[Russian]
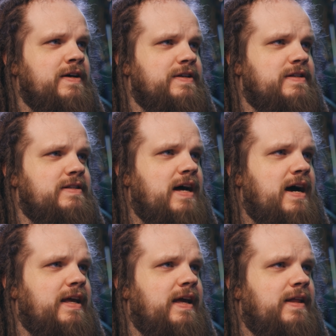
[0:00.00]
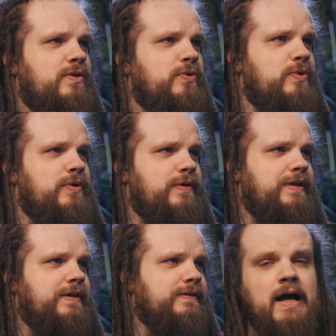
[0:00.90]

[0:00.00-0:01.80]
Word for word: с Тарьей Турунин.